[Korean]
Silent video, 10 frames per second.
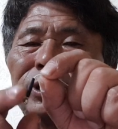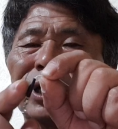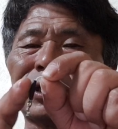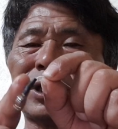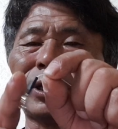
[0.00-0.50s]

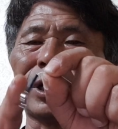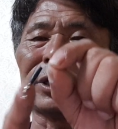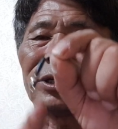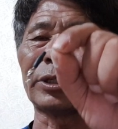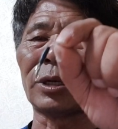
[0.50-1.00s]
자체
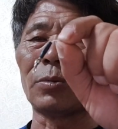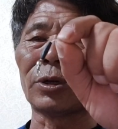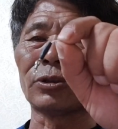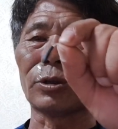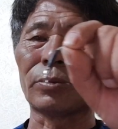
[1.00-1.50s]
내에서
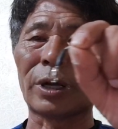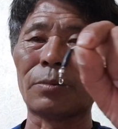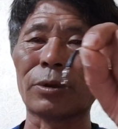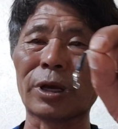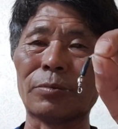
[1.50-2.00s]
설명을 좀
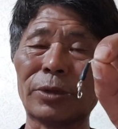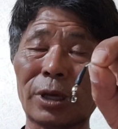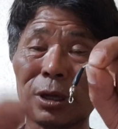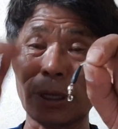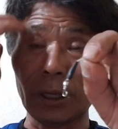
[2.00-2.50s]
하도록
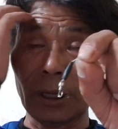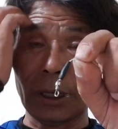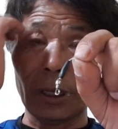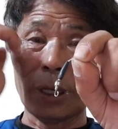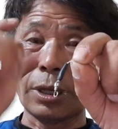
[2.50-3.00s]
합니다.
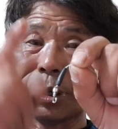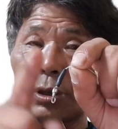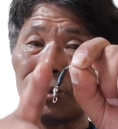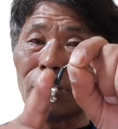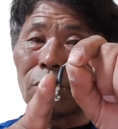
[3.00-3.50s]

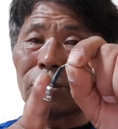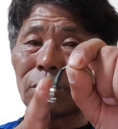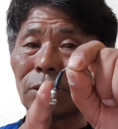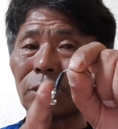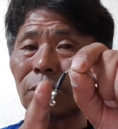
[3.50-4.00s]
요
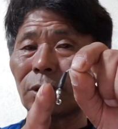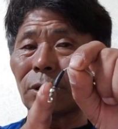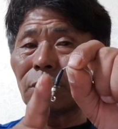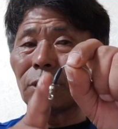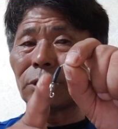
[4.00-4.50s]

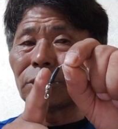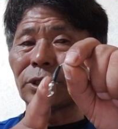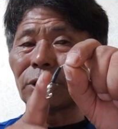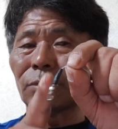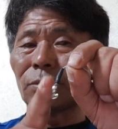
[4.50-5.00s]

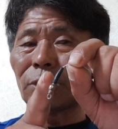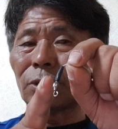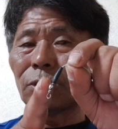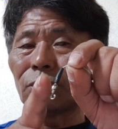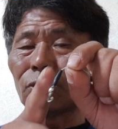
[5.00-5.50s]
지금
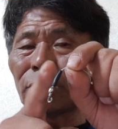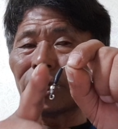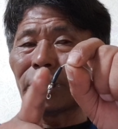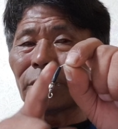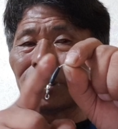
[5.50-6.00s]

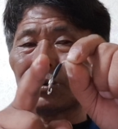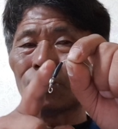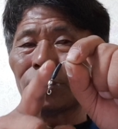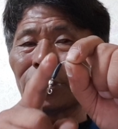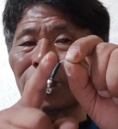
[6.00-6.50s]
요게
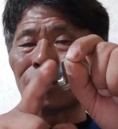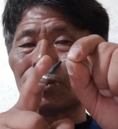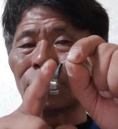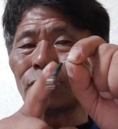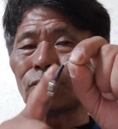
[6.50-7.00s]
우리가
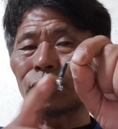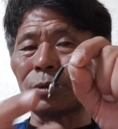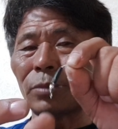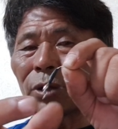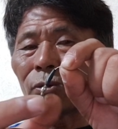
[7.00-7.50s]
원줄을
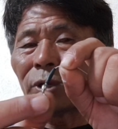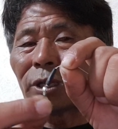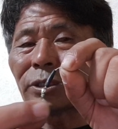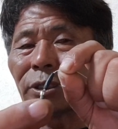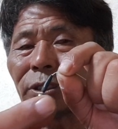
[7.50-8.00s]
메고
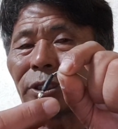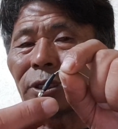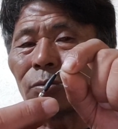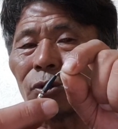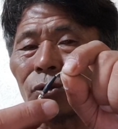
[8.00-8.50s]
나서
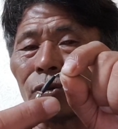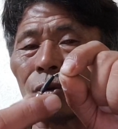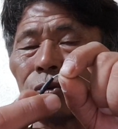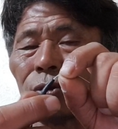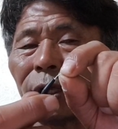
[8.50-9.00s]
지금 요
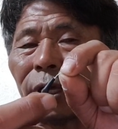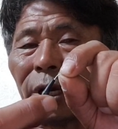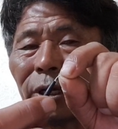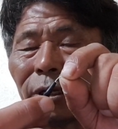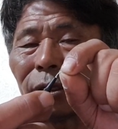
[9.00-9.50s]

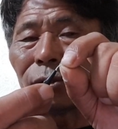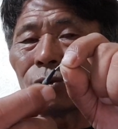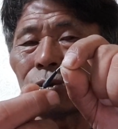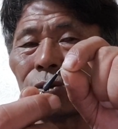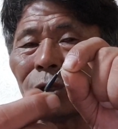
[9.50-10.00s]
도르래에
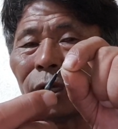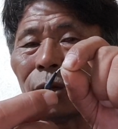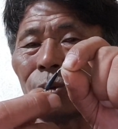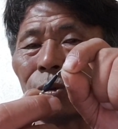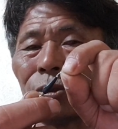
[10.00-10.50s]
도르래에
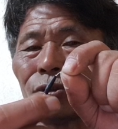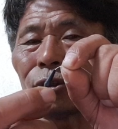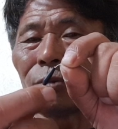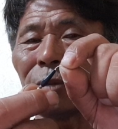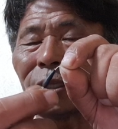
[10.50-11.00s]

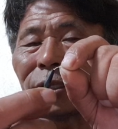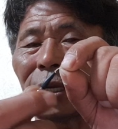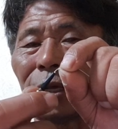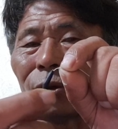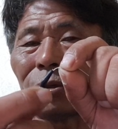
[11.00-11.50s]
원줄을
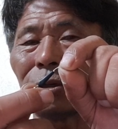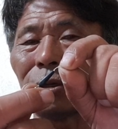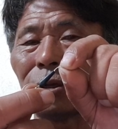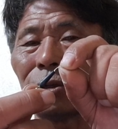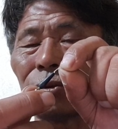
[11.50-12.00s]
맺잖아요.
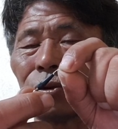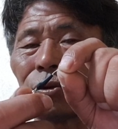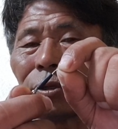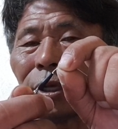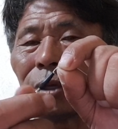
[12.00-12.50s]

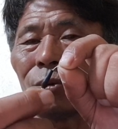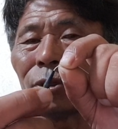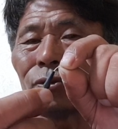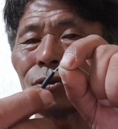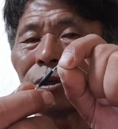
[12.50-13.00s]
도르래에
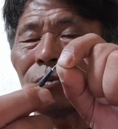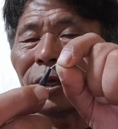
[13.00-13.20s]
원줄을